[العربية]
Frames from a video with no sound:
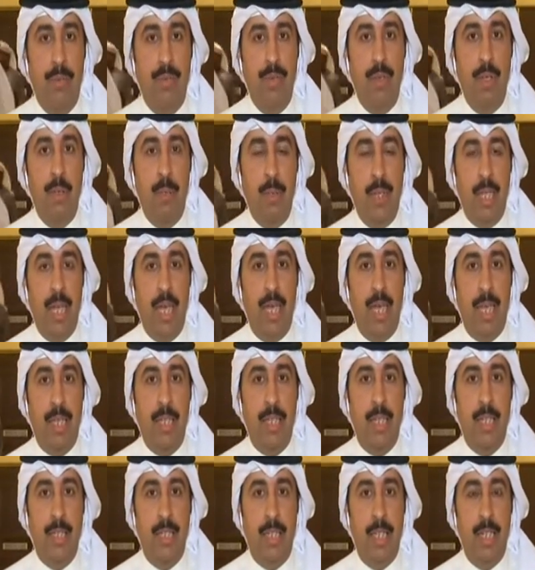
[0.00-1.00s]
في
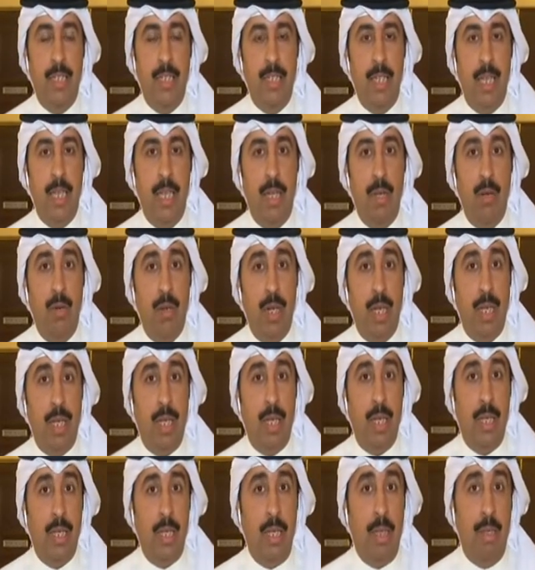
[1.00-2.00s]
بدايات الجلسة
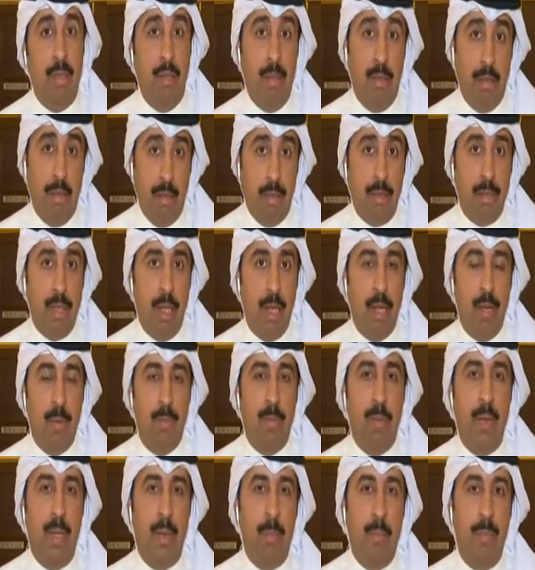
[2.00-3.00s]
هناك
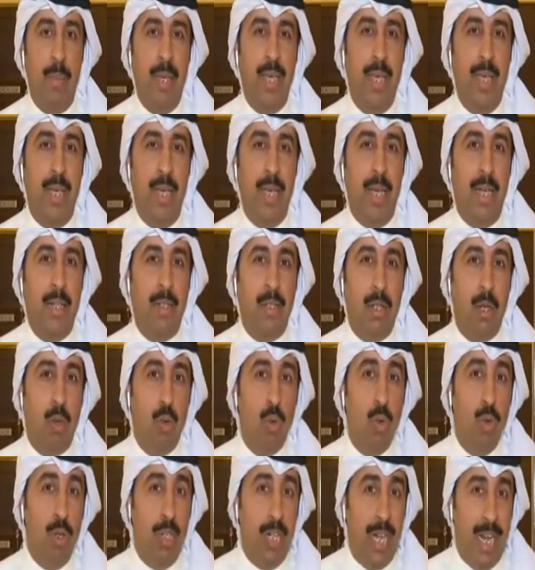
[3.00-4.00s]
طلب بأن
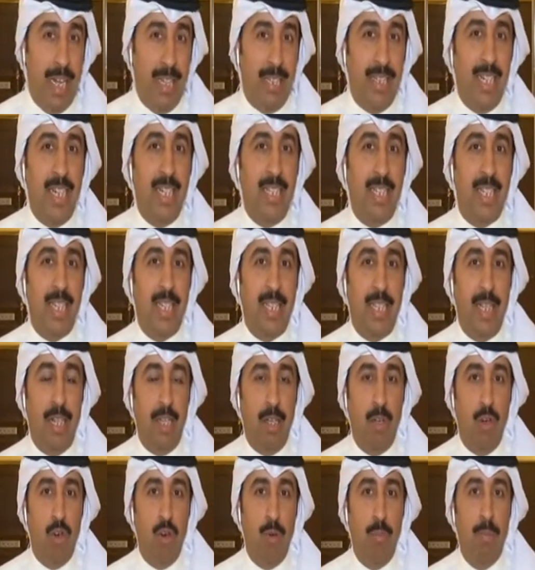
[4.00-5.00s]
تكون الجلسة
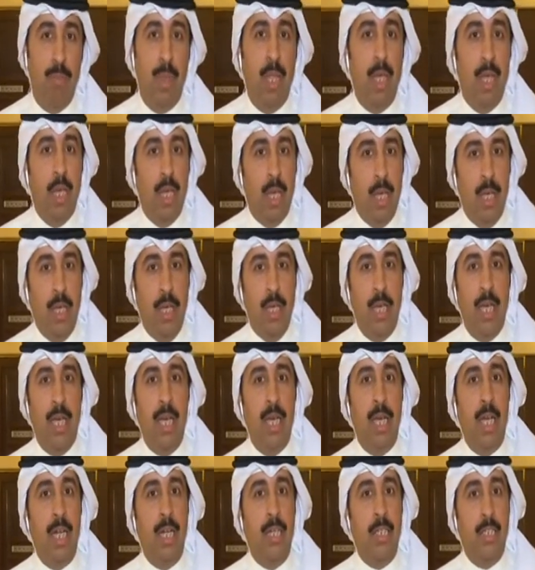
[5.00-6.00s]
اليوم
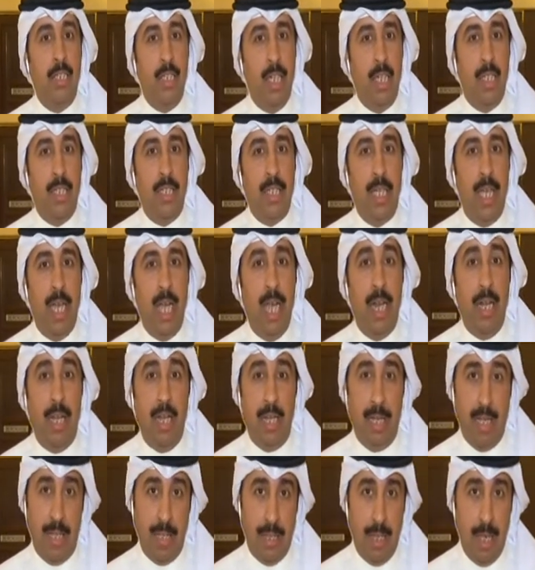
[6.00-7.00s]
هي الجلسة
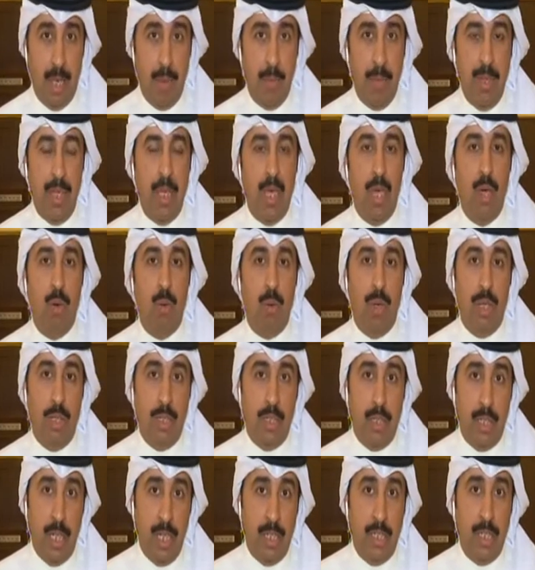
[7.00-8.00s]
الختامية
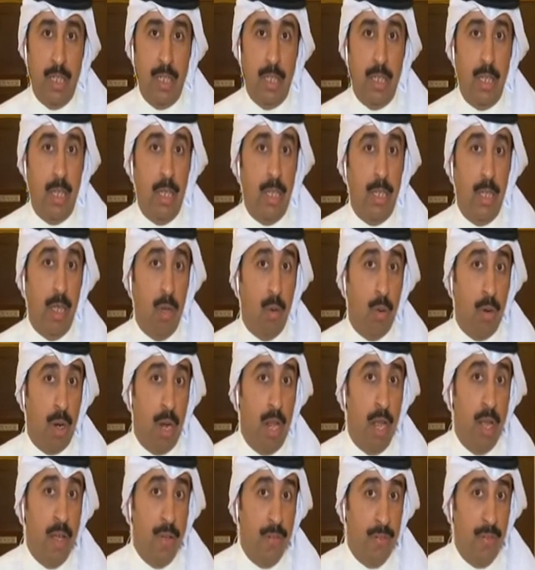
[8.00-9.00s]
وجلسة دور
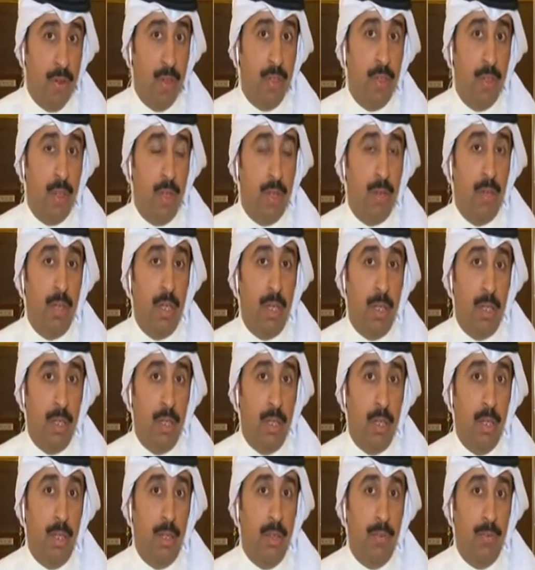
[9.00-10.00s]
فض
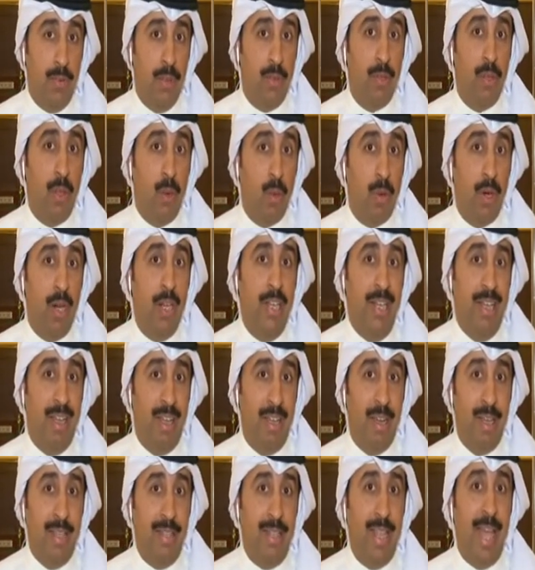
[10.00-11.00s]
آه، دور
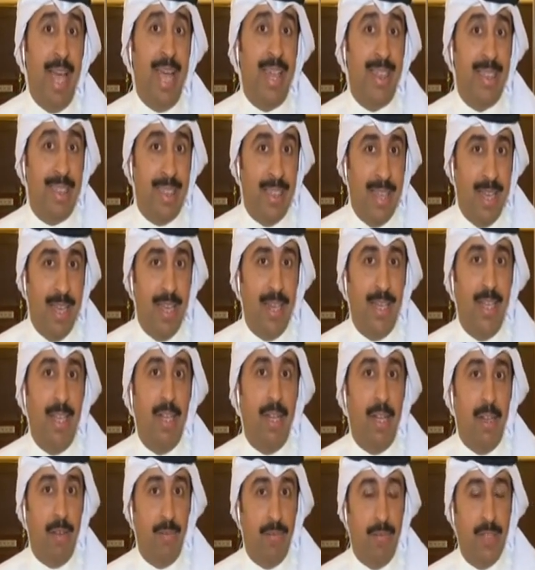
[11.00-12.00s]
الانعقاد الثاني
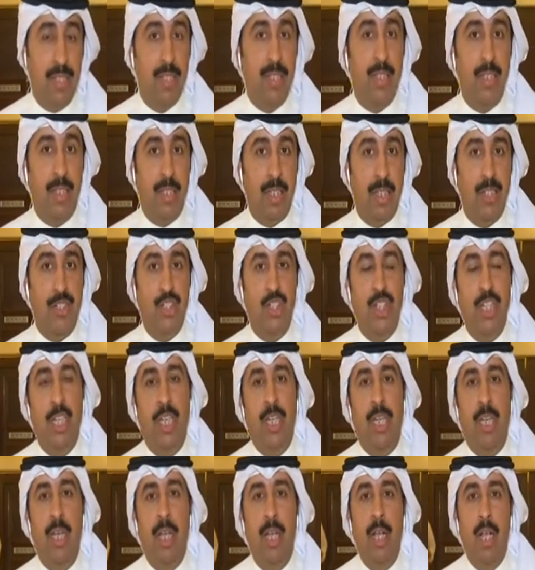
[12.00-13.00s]
للفصل
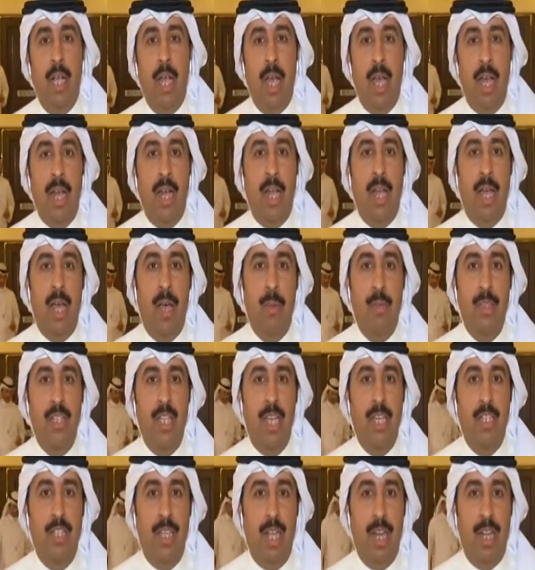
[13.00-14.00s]
التشريعي الخامس
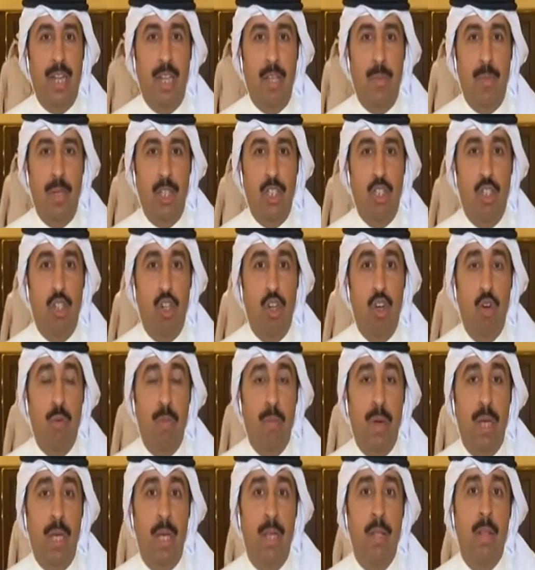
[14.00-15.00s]
عشر لمجلس
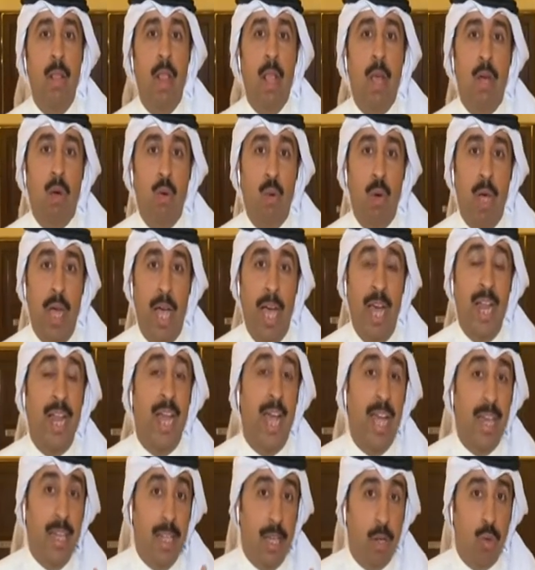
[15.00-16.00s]
الأمة وعلى
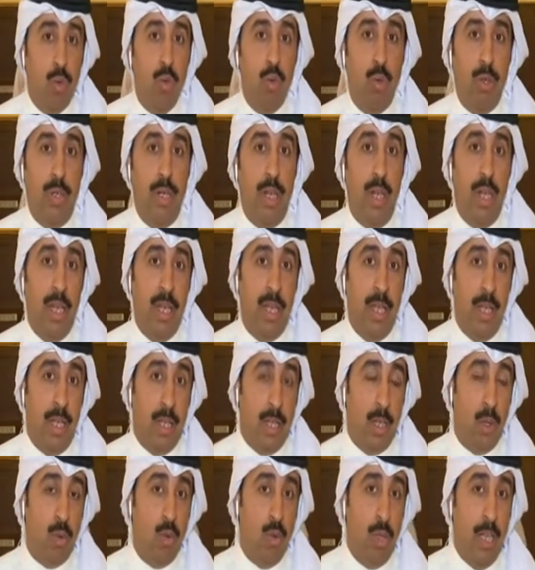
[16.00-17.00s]
أن يكون آه،
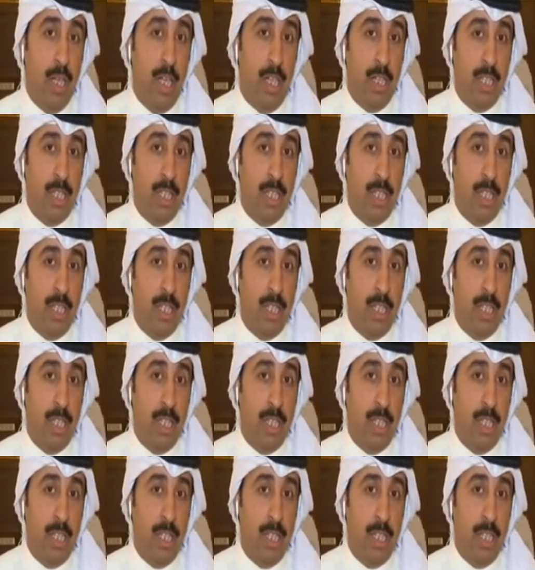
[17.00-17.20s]
تكون هي